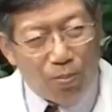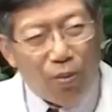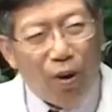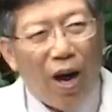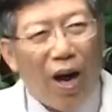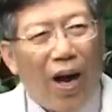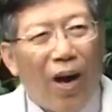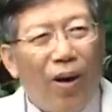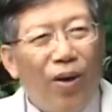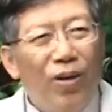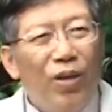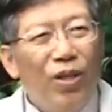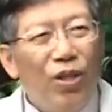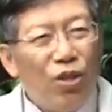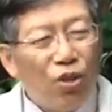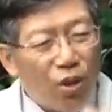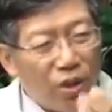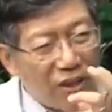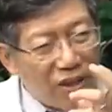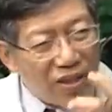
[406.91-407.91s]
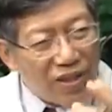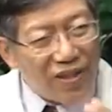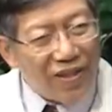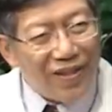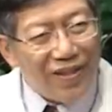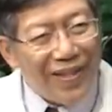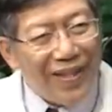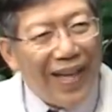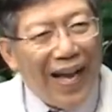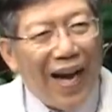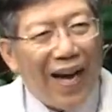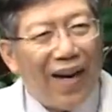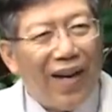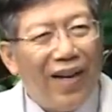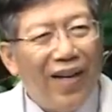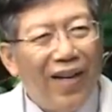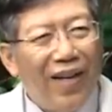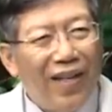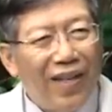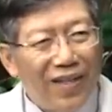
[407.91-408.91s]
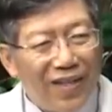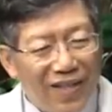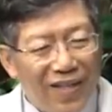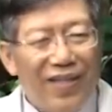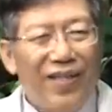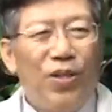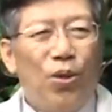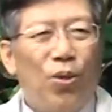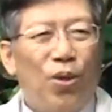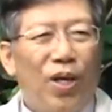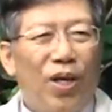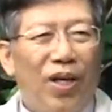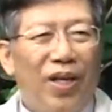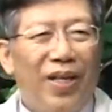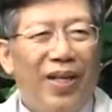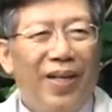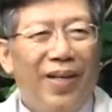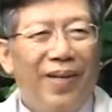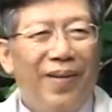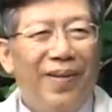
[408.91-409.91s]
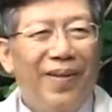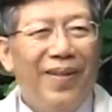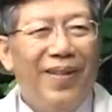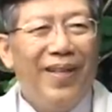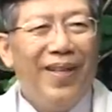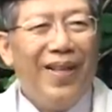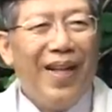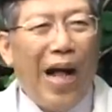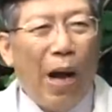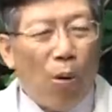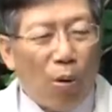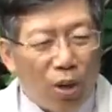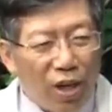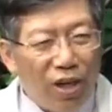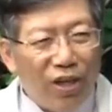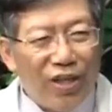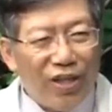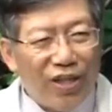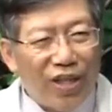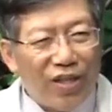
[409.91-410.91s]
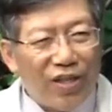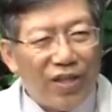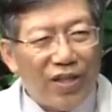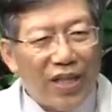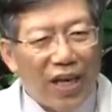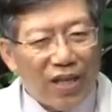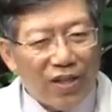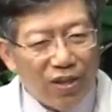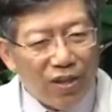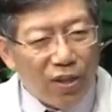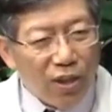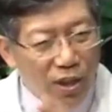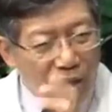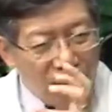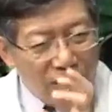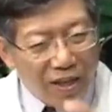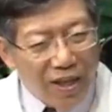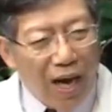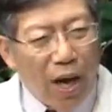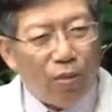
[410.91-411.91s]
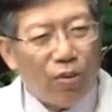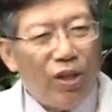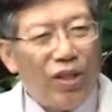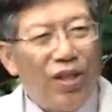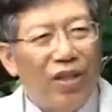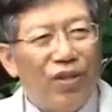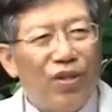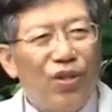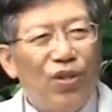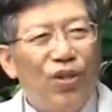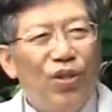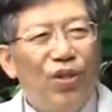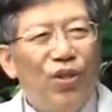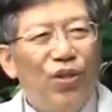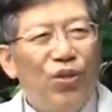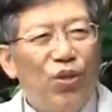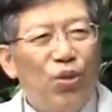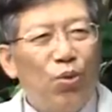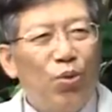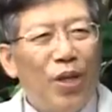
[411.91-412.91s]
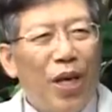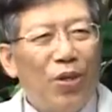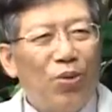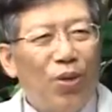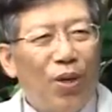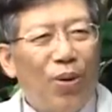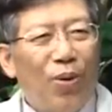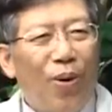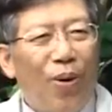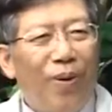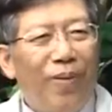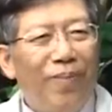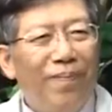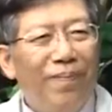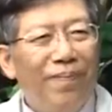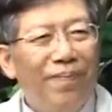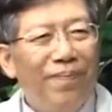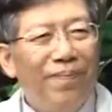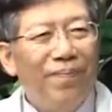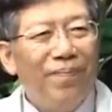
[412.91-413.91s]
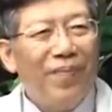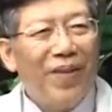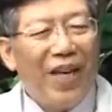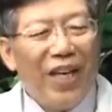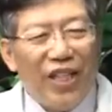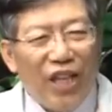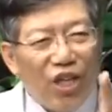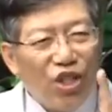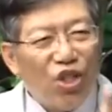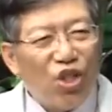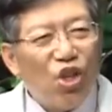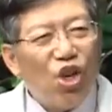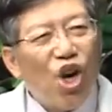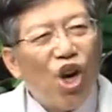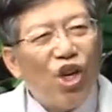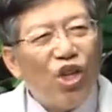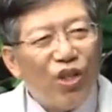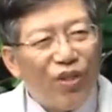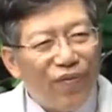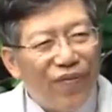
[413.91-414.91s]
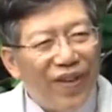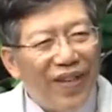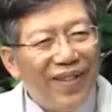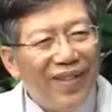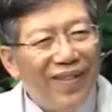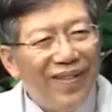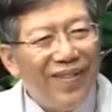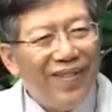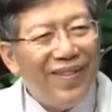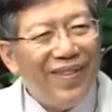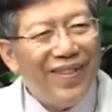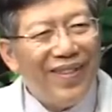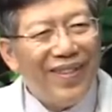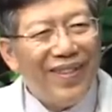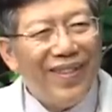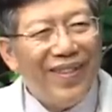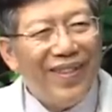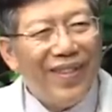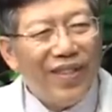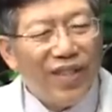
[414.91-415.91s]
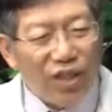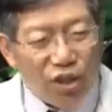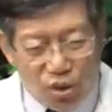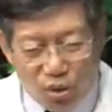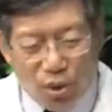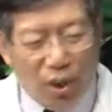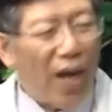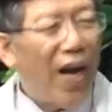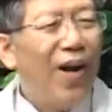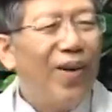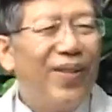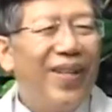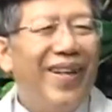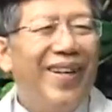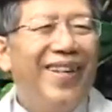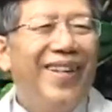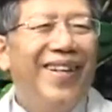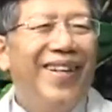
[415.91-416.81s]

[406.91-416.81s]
不好，所以适量吃就可以了。那我个人的主张是，靠你的蔬菜水果，一天吃二十份是最好的。